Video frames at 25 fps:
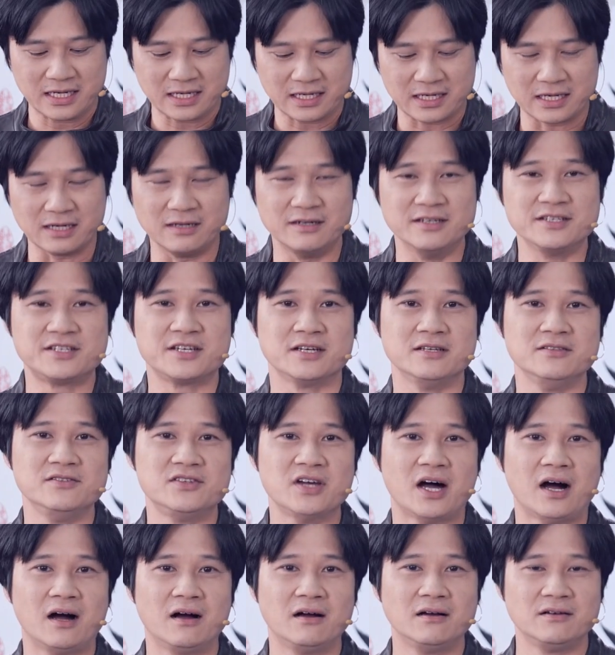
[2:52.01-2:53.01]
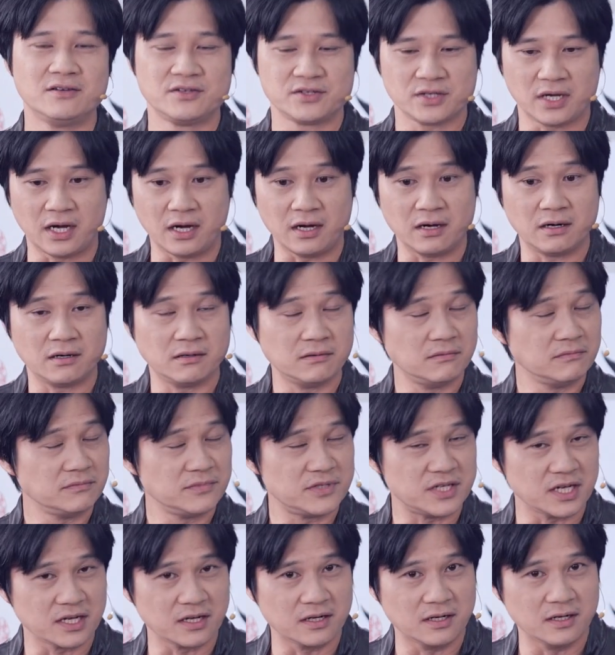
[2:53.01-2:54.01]
个人成长啊，
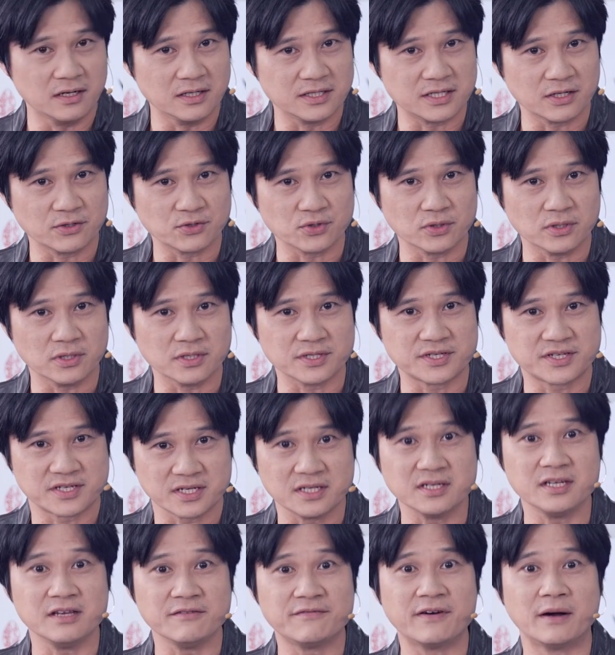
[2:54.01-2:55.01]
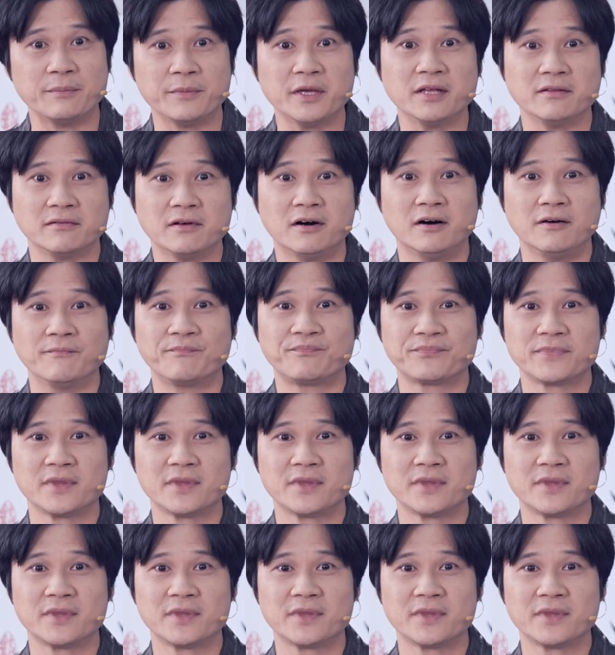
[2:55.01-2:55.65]
这个叫做生意方面啊。